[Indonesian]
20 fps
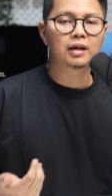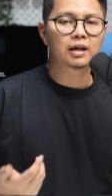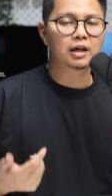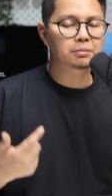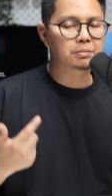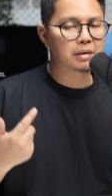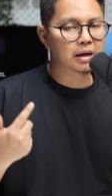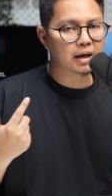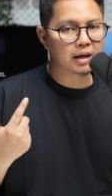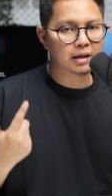
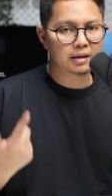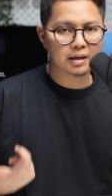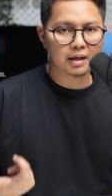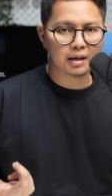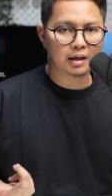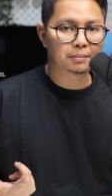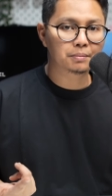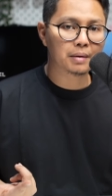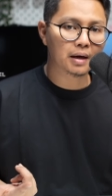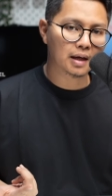
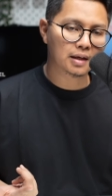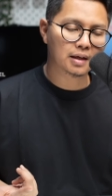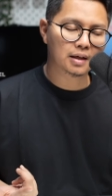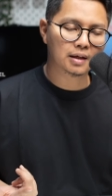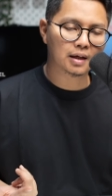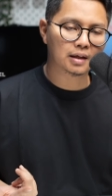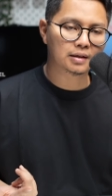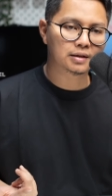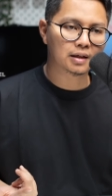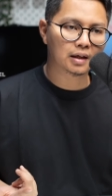ibadahnya, ibadahnya
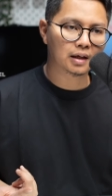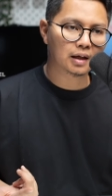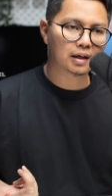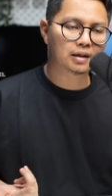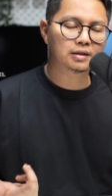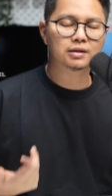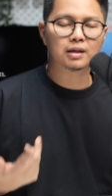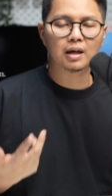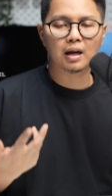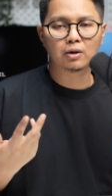
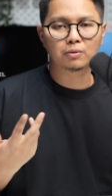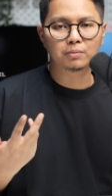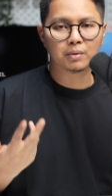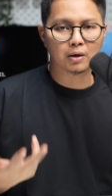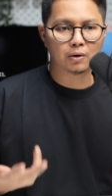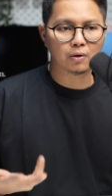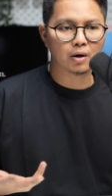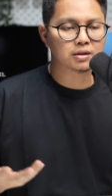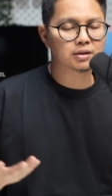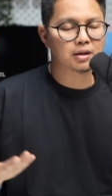dikencengin, selalu
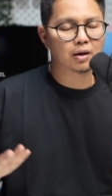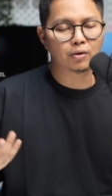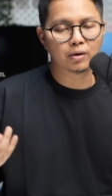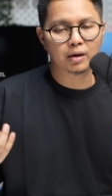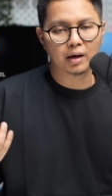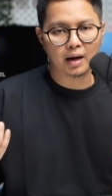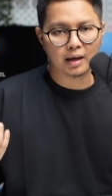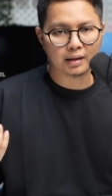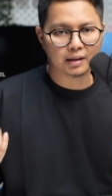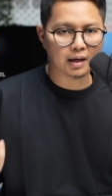berdoa,
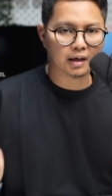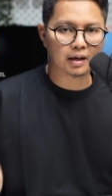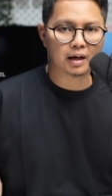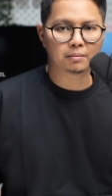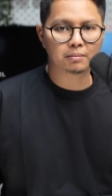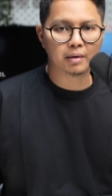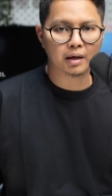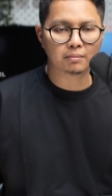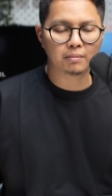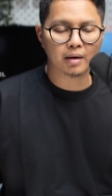selalu niatkan
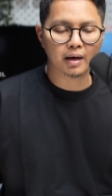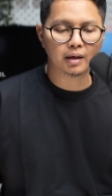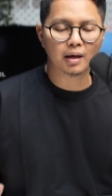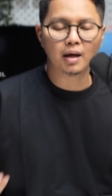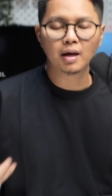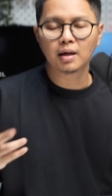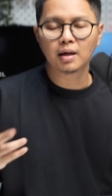yang baik-baik,